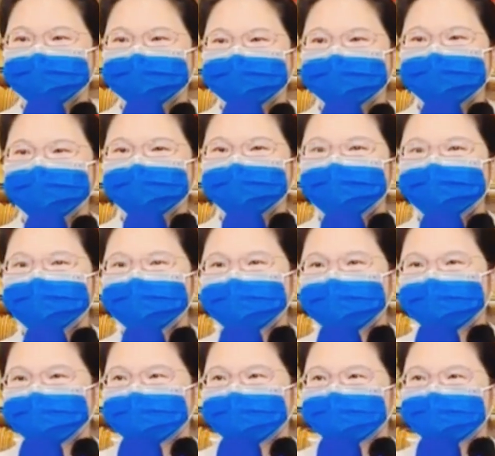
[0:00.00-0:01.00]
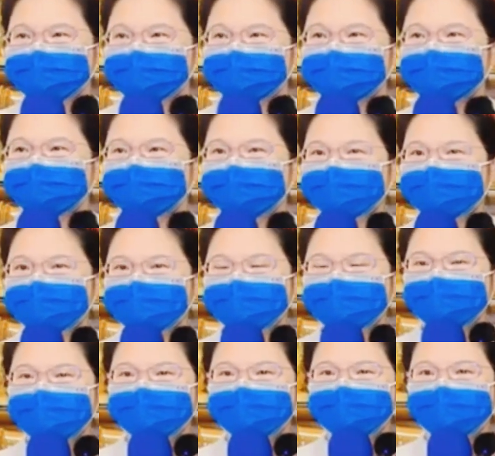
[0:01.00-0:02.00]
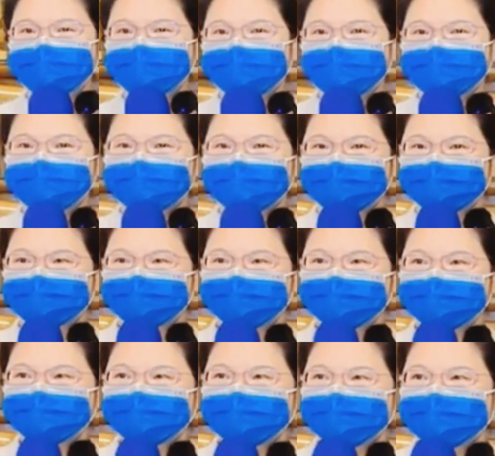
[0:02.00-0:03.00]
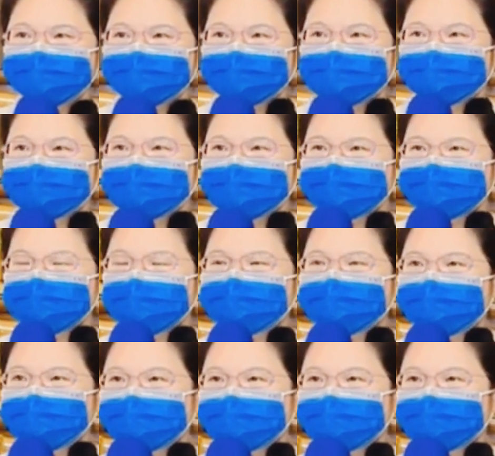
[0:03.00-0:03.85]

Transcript: 那我们起营之后会比较于倾向于慢慢